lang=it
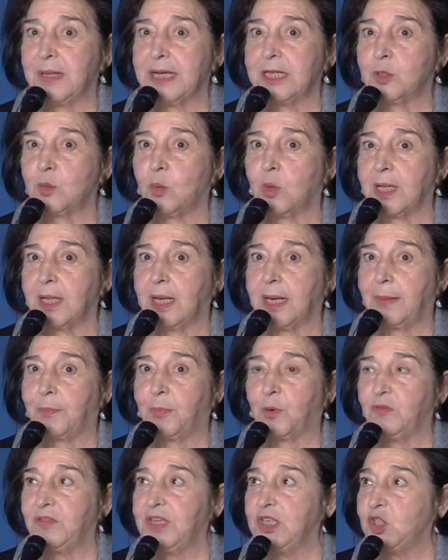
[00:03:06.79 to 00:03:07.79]
le scuole della
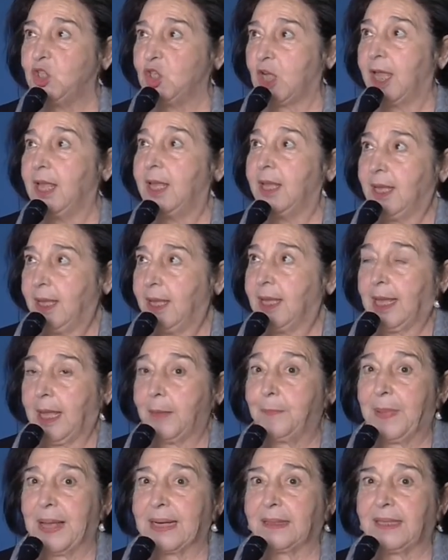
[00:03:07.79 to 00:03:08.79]
provincia che
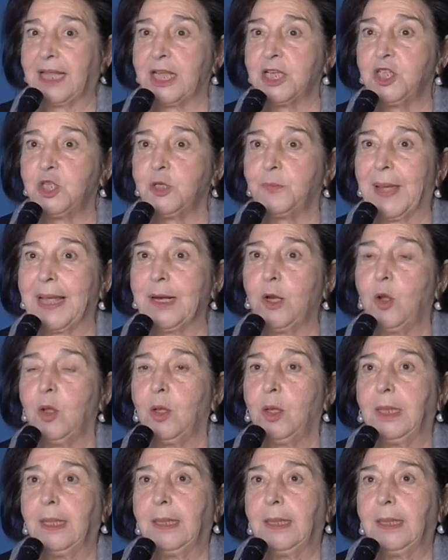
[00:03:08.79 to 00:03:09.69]
partecipano,